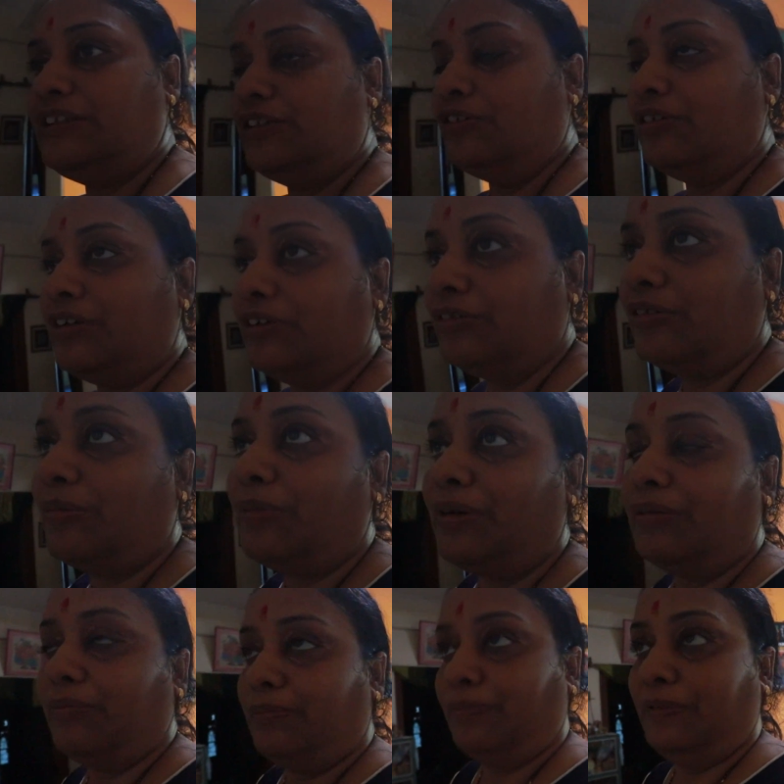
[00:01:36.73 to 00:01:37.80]
ছিল কিন্তু
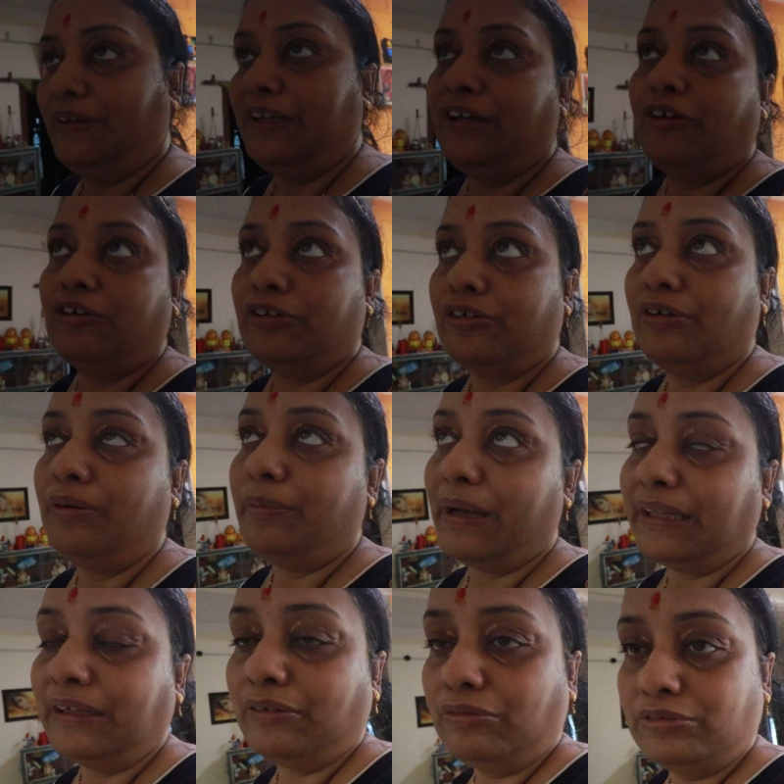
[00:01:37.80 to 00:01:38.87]
আমার পিঠে হট করে
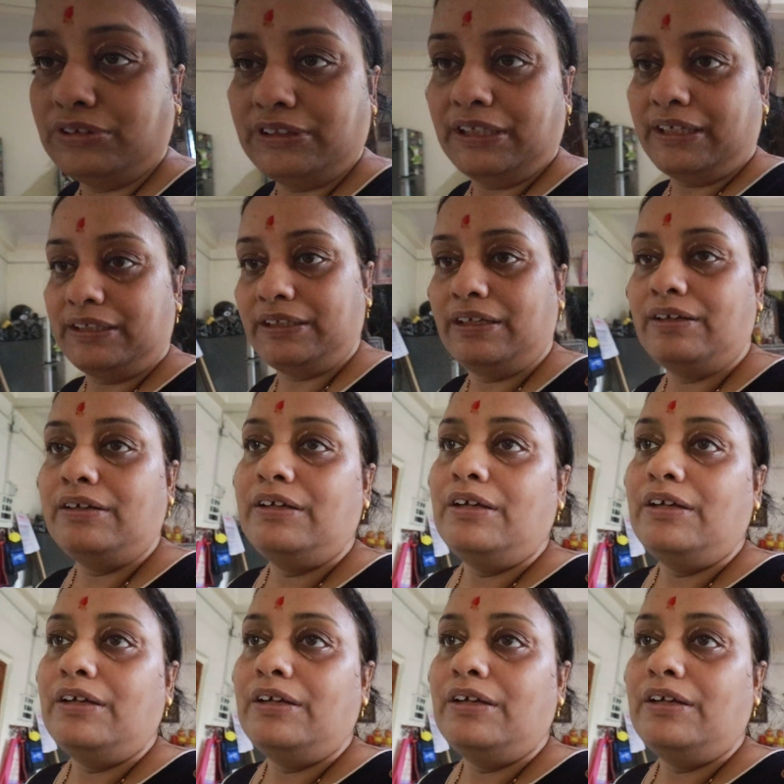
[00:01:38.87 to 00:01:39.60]
ব্যথা করছে একটা